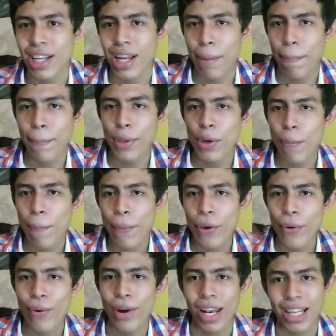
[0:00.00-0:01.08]
el piu
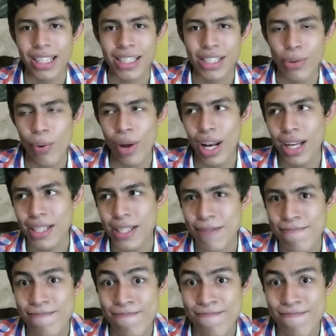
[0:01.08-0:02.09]
piu en las escuelas.